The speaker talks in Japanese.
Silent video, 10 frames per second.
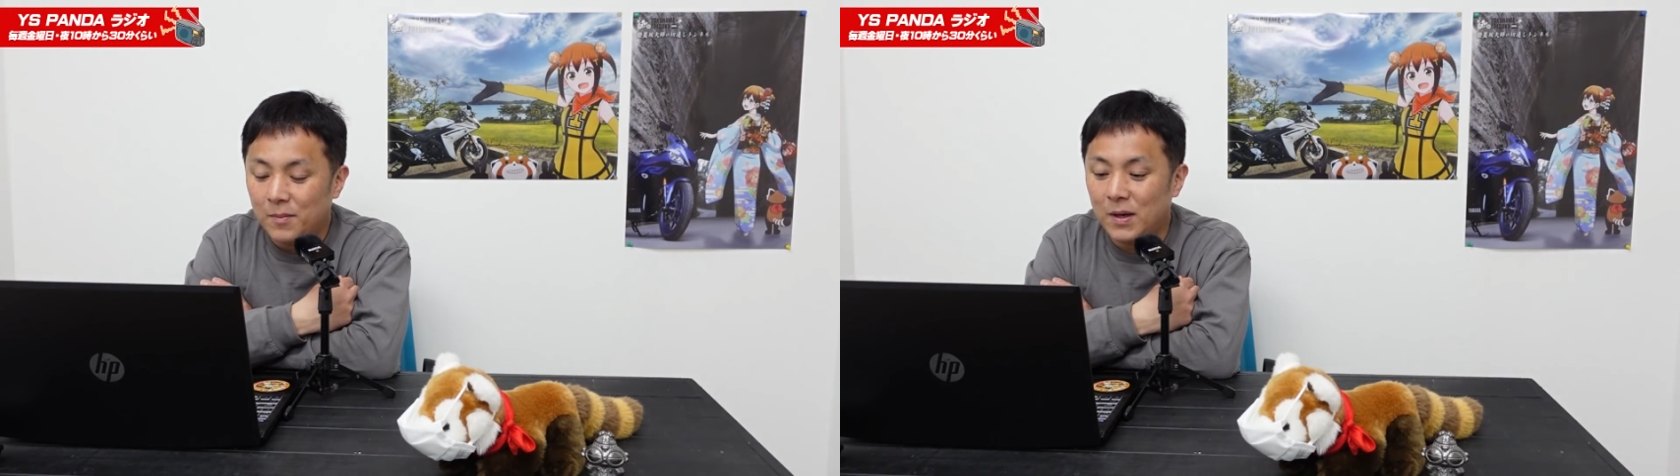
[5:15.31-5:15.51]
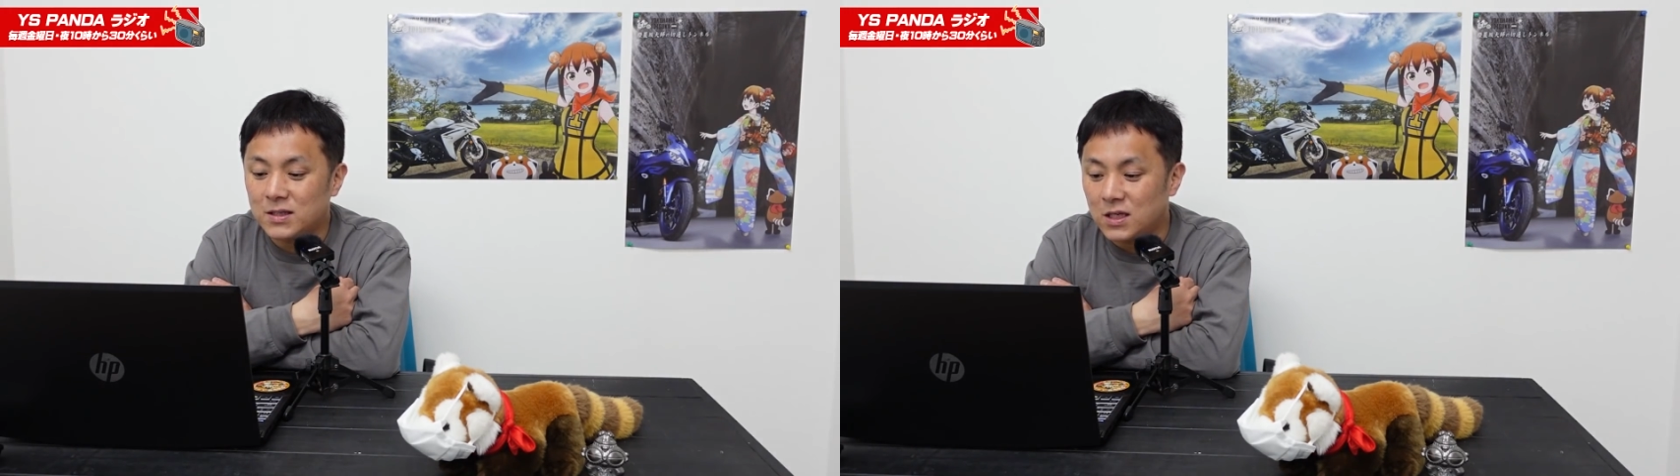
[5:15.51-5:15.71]

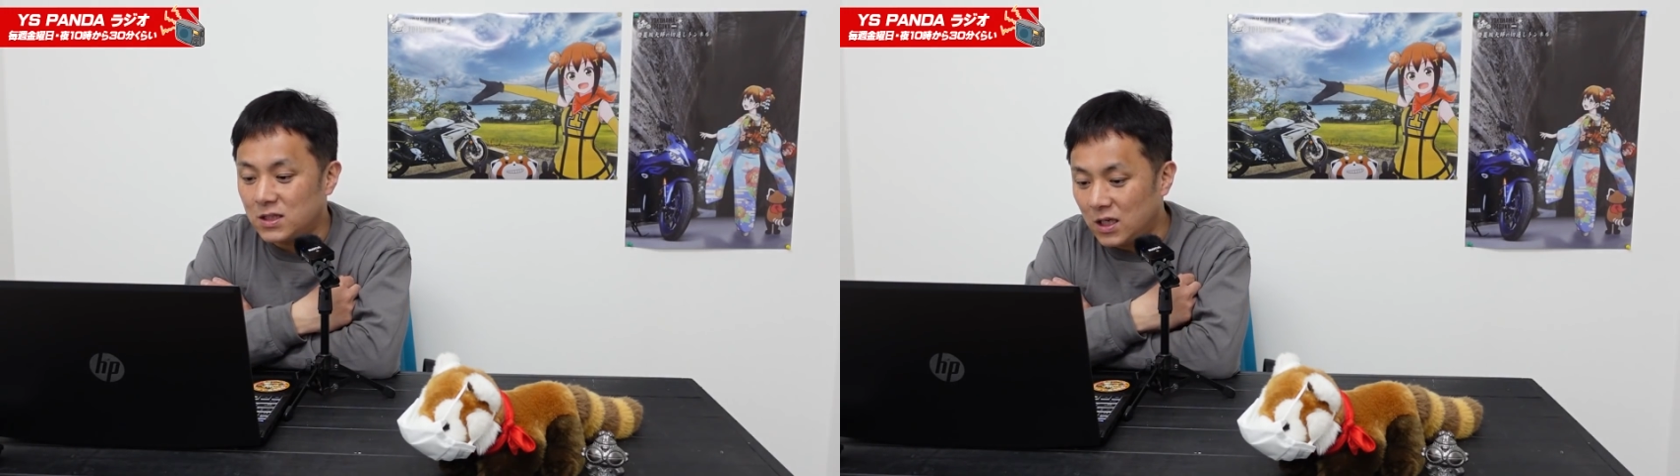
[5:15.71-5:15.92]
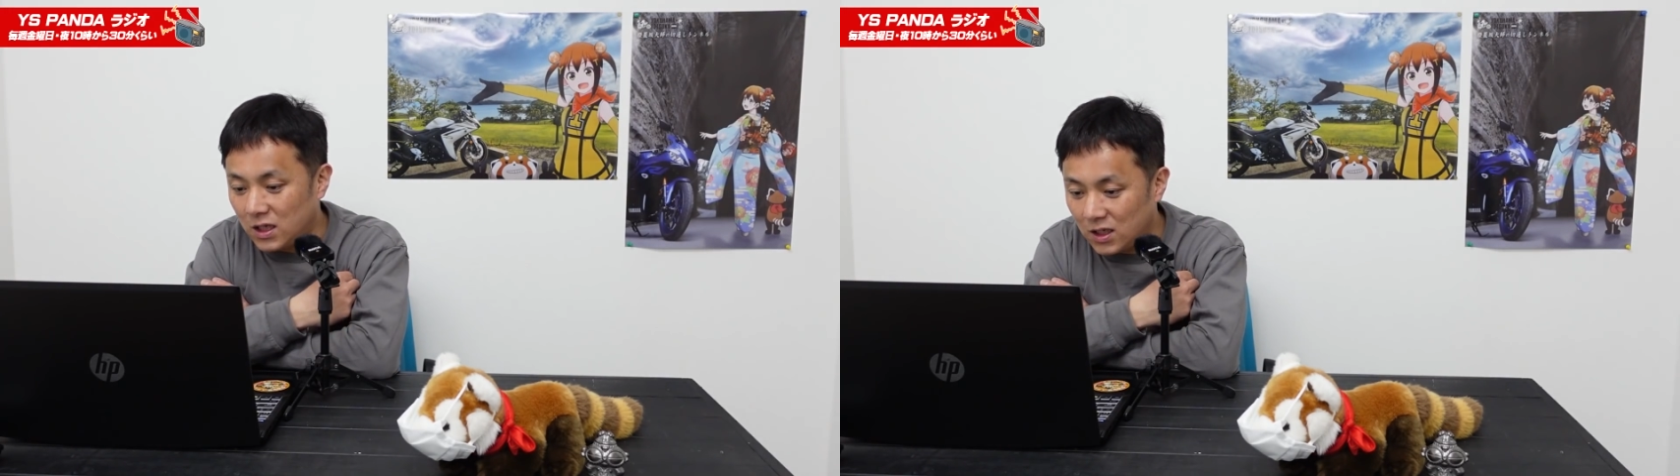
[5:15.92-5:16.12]
まあ、ぜひ
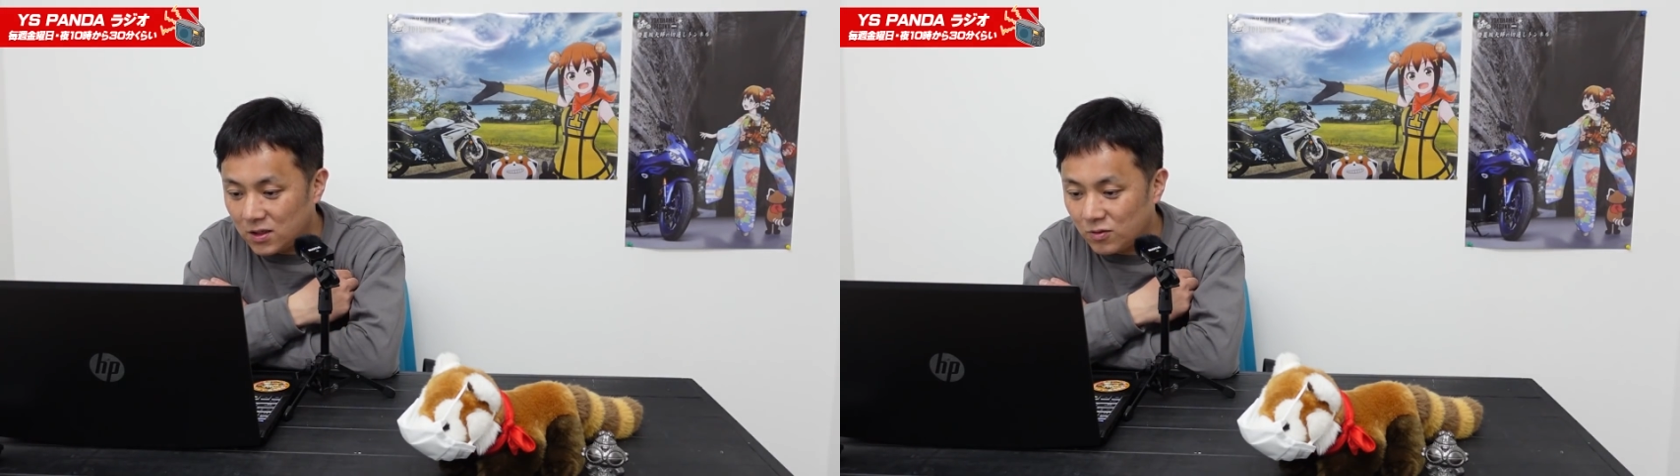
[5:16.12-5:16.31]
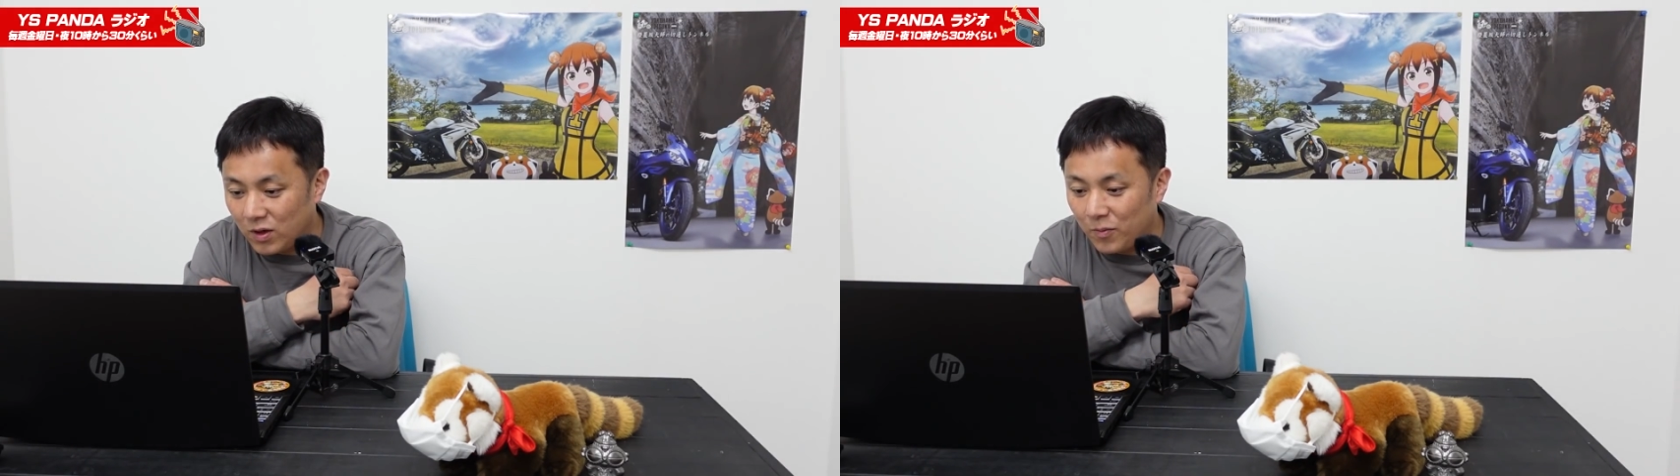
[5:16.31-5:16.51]
ぜひ、
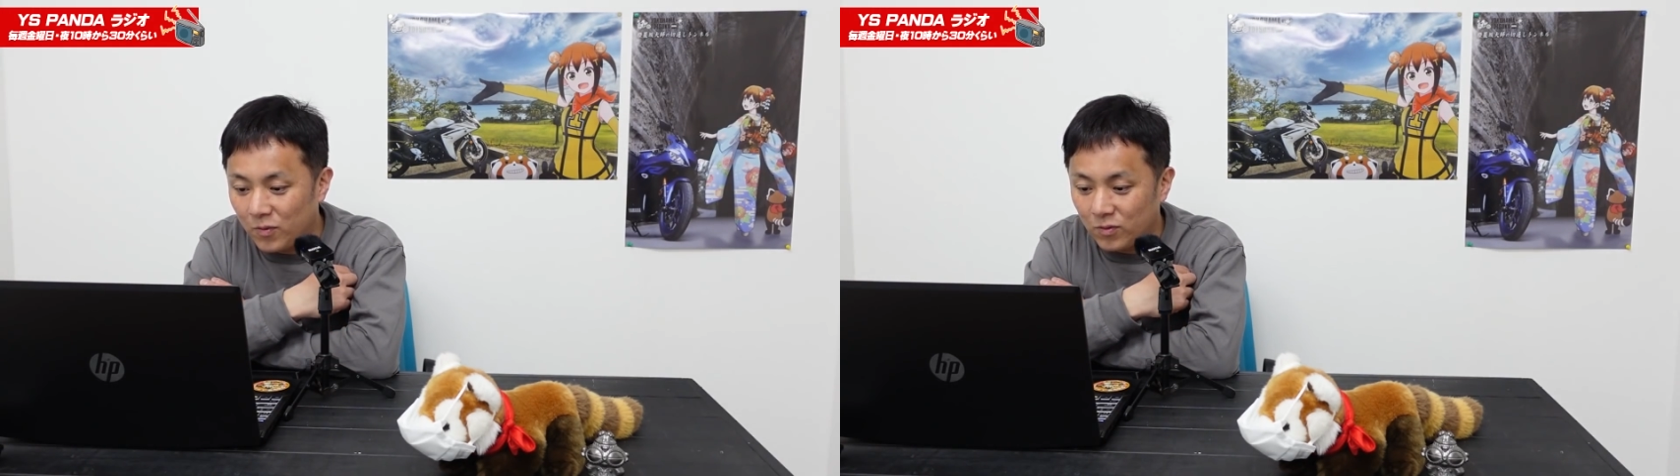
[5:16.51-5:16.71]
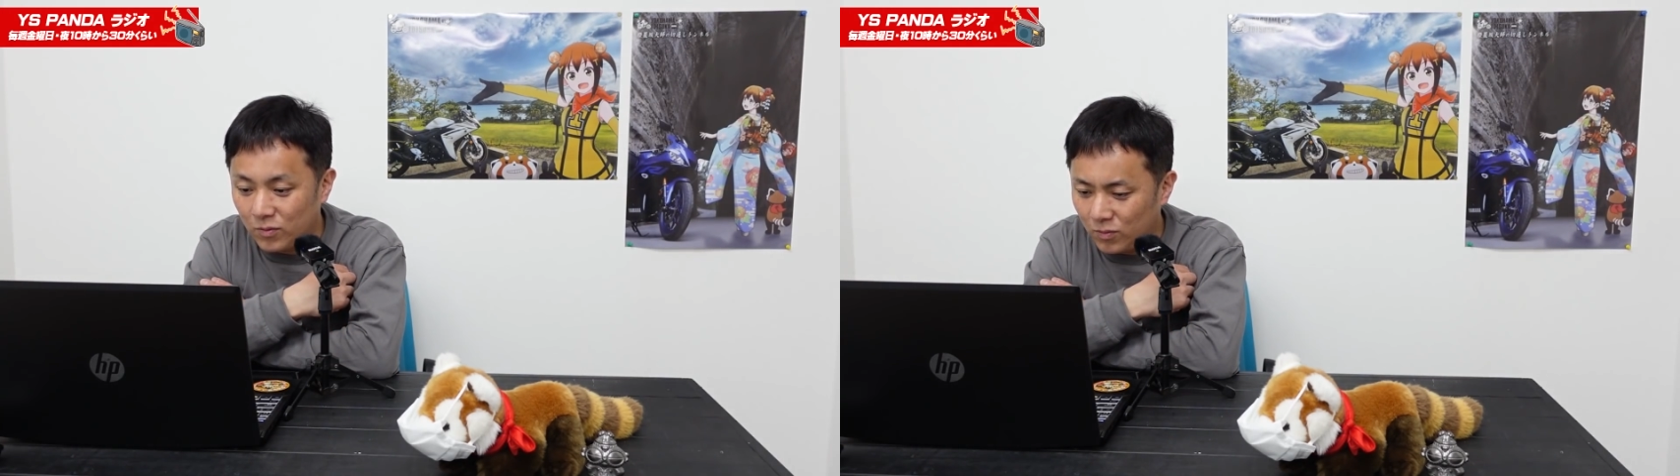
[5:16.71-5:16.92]
それ
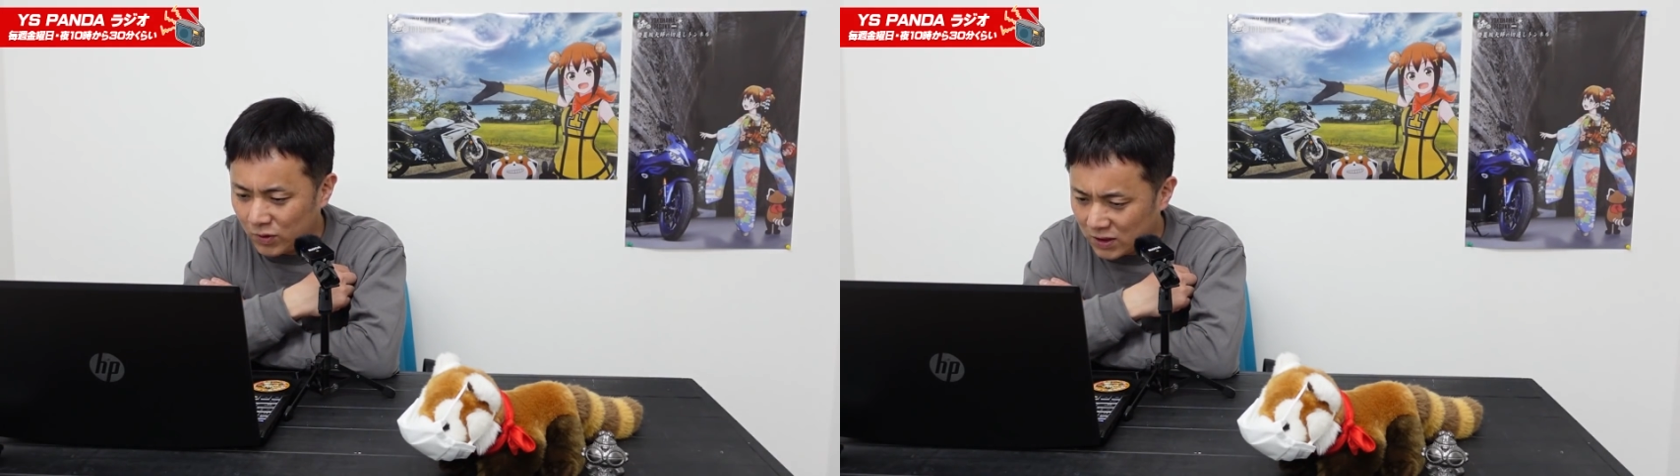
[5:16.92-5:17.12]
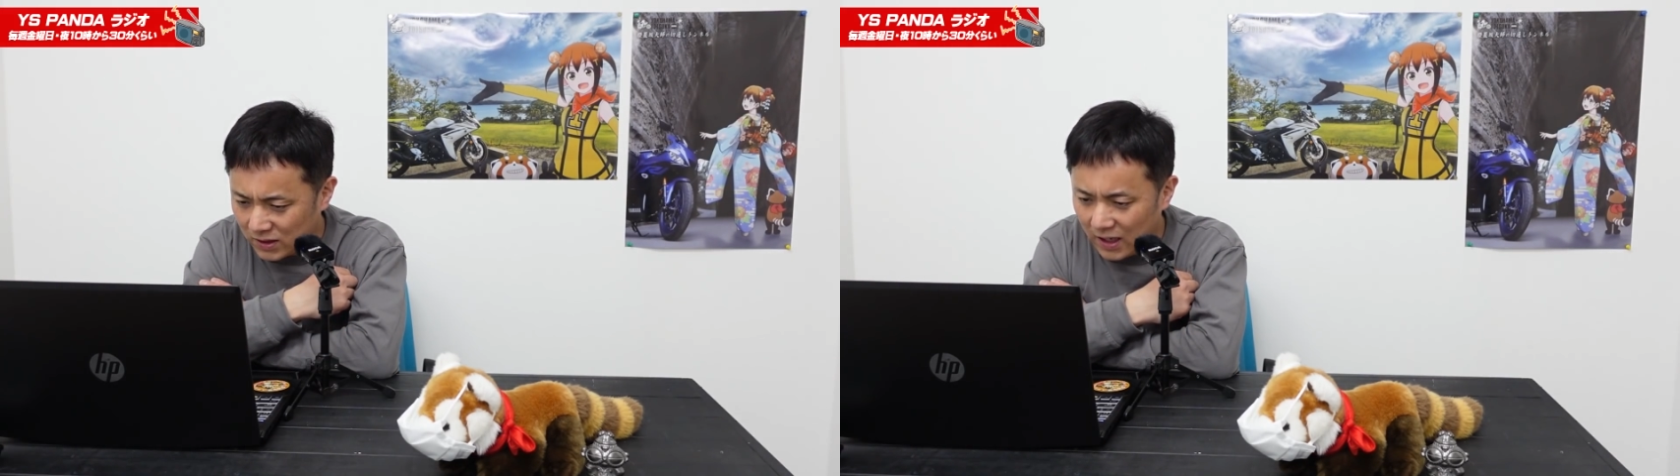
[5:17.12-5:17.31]
も、
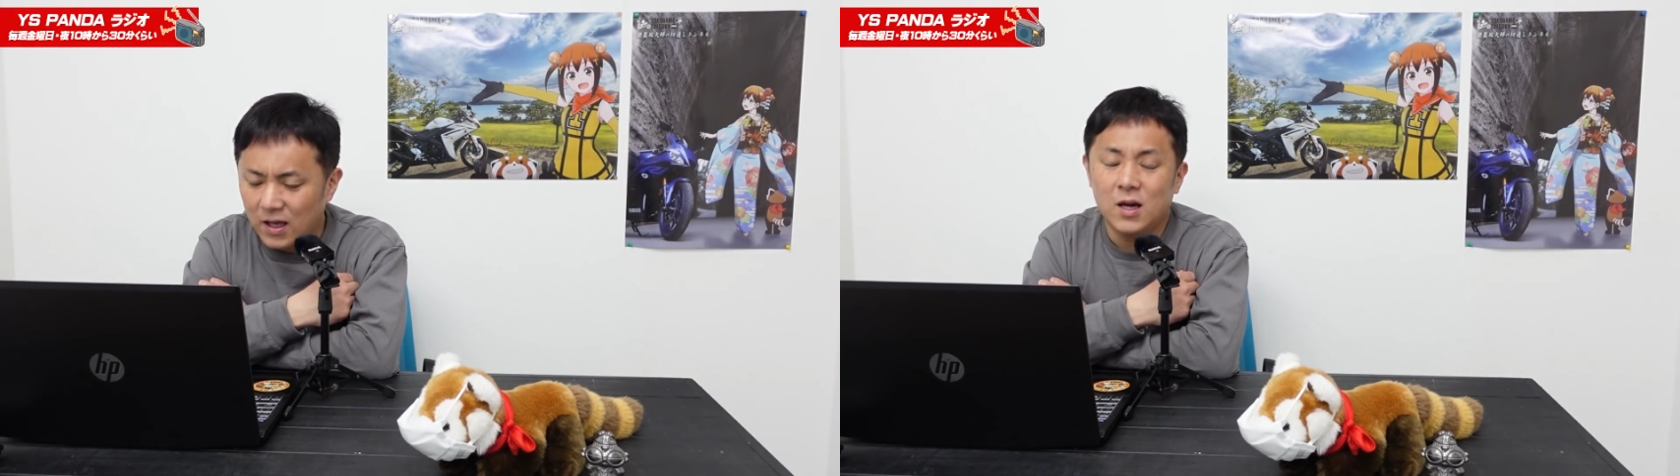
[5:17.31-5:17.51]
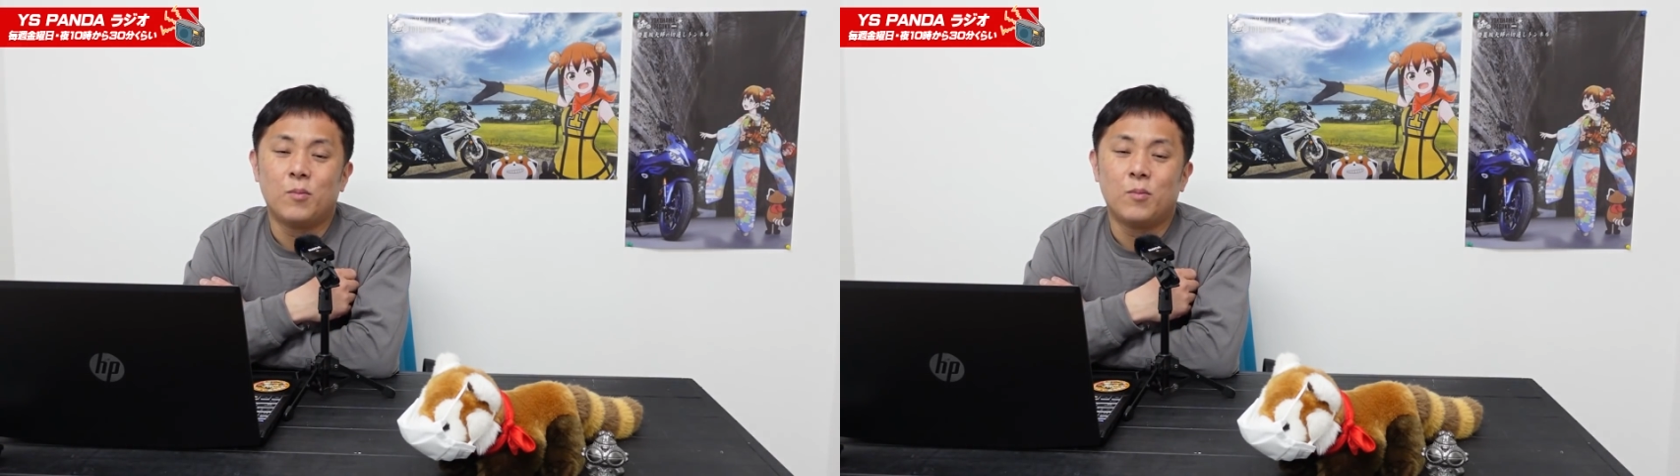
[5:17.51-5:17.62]
もですね、